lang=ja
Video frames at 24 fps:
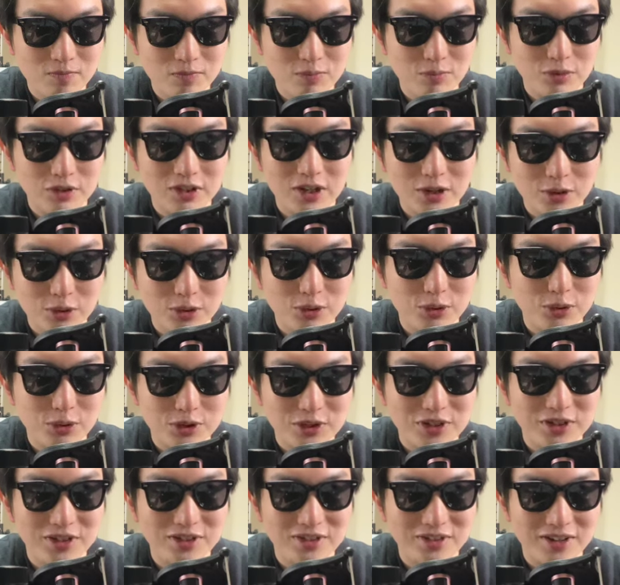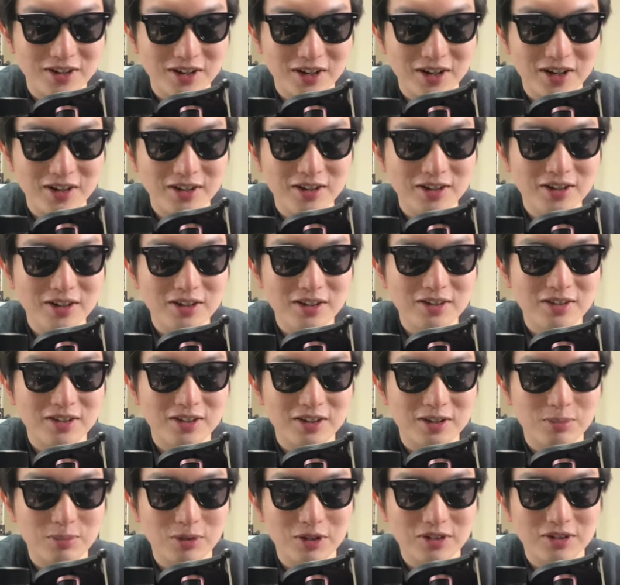まあ、最高に美味しいですから、ぜ
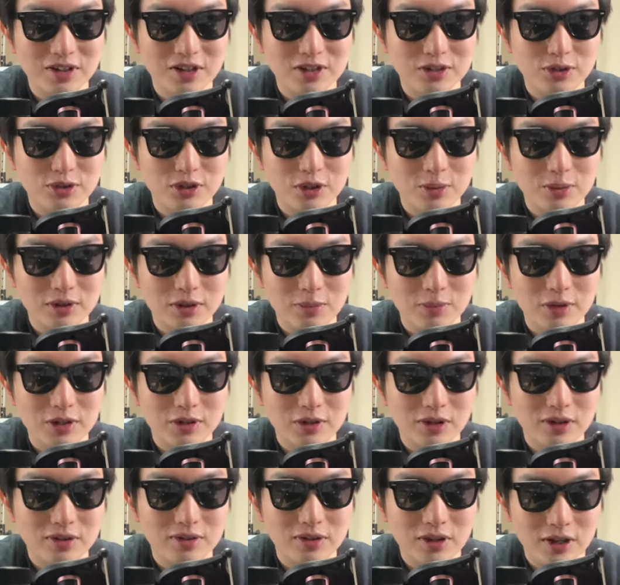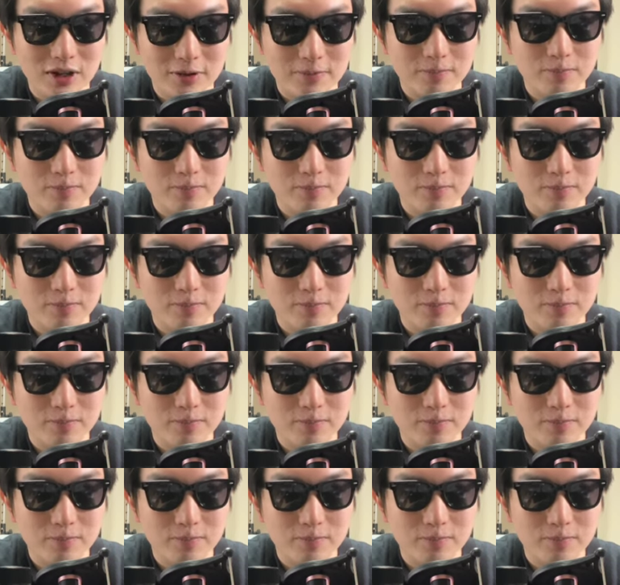ひ皆さん一度食べてみてください。